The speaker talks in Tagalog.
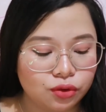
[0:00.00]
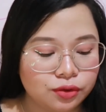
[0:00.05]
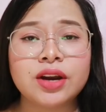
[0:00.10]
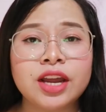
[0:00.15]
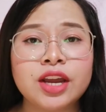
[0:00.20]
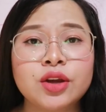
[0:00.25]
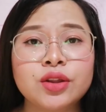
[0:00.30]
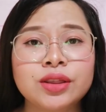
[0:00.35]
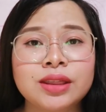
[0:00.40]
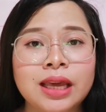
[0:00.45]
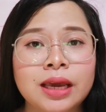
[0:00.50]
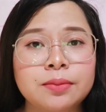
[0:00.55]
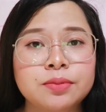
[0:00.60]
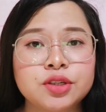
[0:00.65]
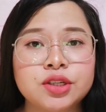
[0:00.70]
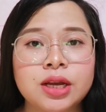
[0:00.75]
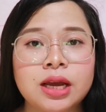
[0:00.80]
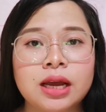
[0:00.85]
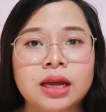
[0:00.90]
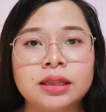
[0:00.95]
Crayon
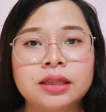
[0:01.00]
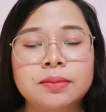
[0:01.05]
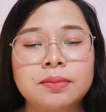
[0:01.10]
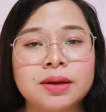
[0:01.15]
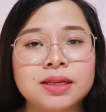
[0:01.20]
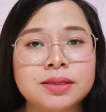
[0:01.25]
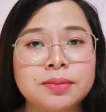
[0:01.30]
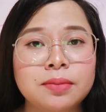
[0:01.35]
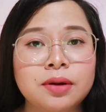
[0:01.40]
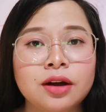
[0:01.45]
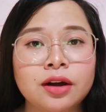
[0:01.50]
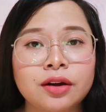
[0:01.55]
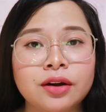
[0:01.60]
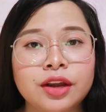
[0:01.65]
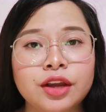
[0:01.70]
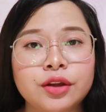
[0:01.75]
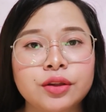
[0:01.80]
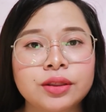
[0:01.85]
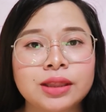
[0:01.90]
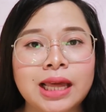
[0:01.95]
type siya, ba diba? Sa mga
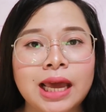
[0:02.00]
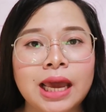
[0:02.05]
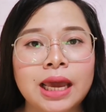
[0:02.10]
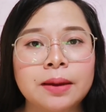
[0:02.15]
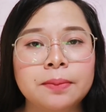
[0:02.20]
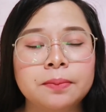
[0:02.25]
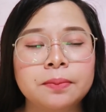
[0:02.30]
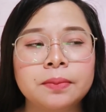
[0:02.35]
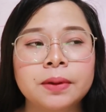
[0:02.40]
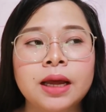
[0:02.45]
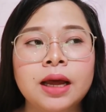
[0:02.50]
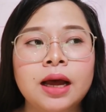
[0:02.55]
crayon type,